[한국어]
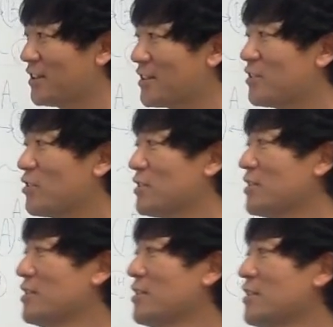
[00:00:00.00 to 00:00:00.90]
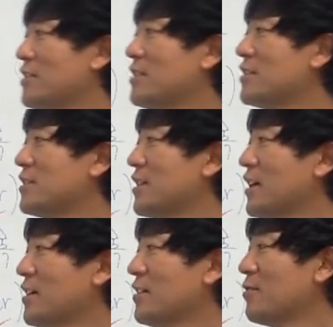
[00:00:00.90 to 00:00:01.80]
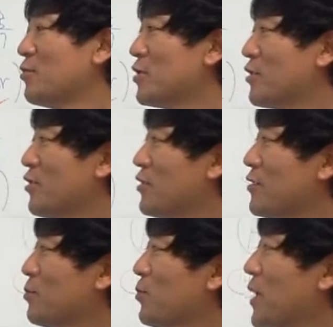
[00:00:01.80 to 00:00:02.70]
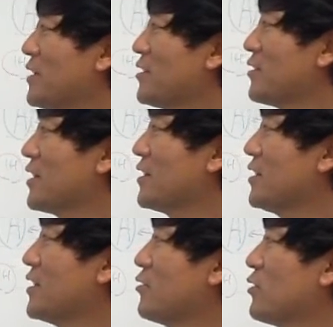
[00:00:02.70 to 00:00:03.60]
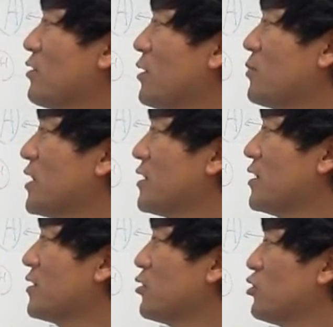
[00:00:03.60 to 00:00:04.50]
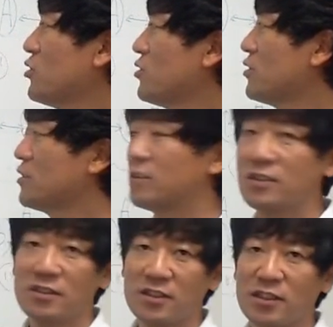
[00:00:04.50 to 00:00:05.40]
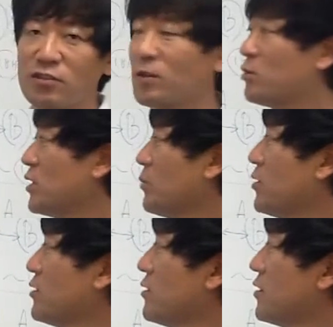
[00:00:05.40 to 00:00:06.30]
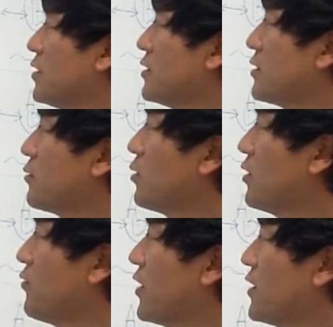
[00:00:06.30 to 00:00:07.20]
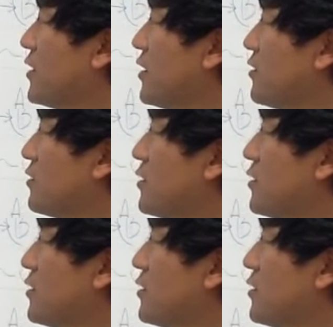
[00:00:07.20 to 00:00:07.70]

그것은 일단 무조건 판정이 DQ라고 합니다. DQ. DQ가 뭐냐면 disqualified예요.